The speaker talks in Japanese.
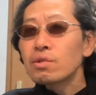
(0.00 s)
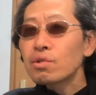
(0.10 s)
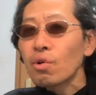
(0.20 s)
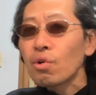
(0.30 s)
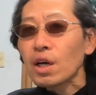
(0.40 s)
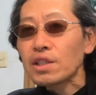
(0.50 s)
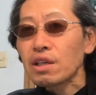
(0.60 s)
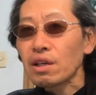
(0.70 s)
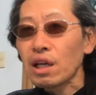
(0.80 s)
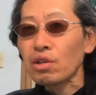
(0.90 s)
福岡市
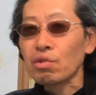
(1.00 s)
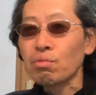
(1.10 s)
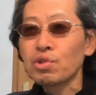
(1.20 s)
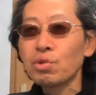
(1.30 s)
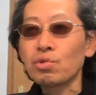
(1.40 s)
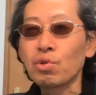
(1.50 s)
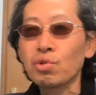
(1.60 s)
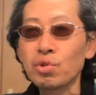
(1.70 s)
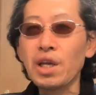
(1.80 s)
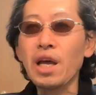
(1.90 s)
早良区の無職
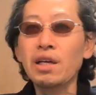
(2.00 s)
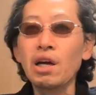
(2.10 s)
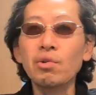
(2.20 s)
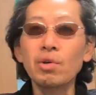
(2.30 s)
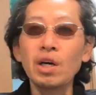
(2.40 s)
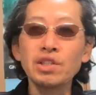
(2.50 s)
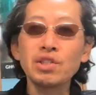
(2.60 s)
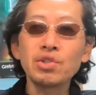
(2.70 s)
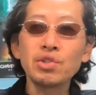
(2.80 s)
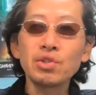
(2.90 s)
の女性、
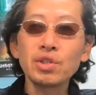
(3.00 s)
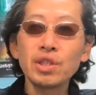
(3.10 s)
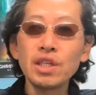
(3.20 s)
81